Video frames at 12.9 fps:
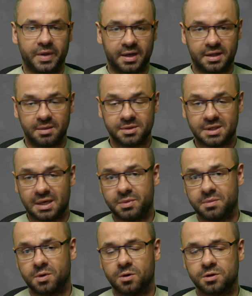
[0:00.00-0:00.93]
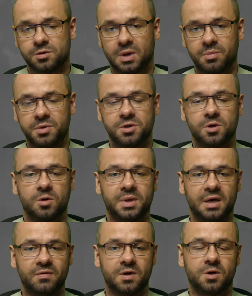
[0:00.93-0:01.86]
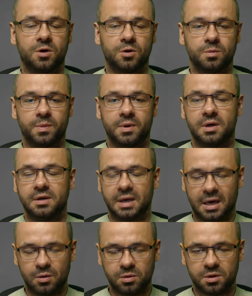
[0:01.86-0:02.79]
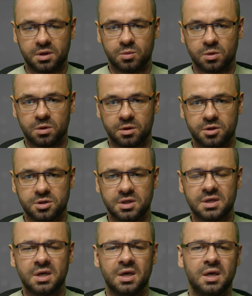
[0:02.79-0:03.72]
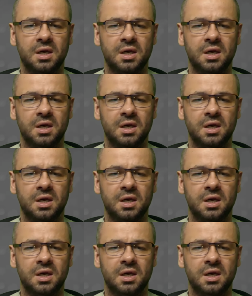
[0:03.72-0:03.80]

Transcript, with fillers: a tym samym osłabić objawy chorób autoimmunologicznych